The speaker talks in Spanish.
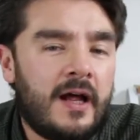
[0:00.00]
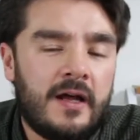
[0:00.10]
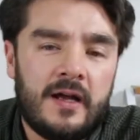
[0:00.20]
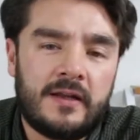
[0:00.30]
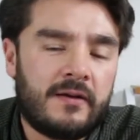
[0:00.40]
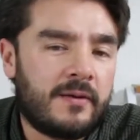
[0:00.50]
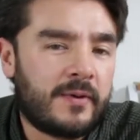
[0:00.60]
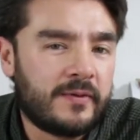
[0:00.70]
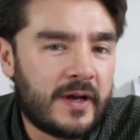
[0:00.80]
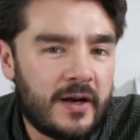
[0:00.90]
Eh, te van a
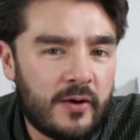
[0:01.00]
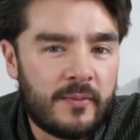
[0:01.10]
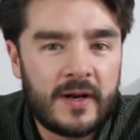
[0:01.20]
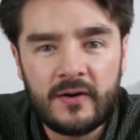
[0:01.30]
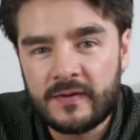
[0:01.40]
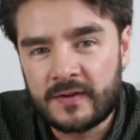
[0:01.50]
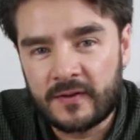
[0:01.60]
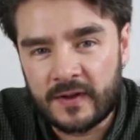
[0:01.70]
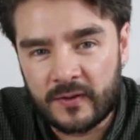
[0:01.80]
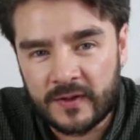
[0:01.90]
preguntar el nombre, los
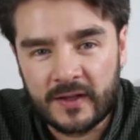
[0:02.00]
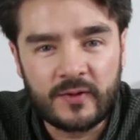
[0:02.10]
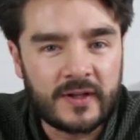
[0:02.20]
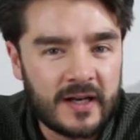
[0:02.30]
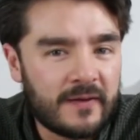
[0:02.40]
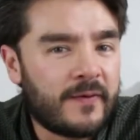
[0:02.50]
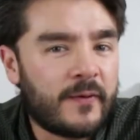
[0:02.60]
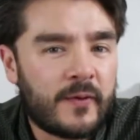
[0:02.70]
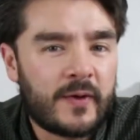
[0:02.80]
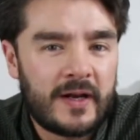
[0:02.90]
datos de contacto, el
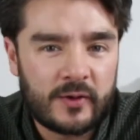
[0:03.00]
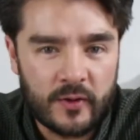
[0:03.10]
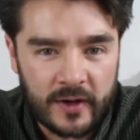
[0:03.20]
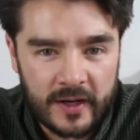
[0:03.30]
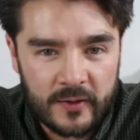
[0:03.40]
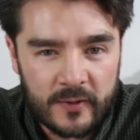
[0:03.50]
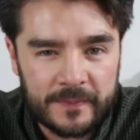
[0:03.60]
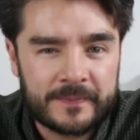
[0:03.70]
teléfono, el correo,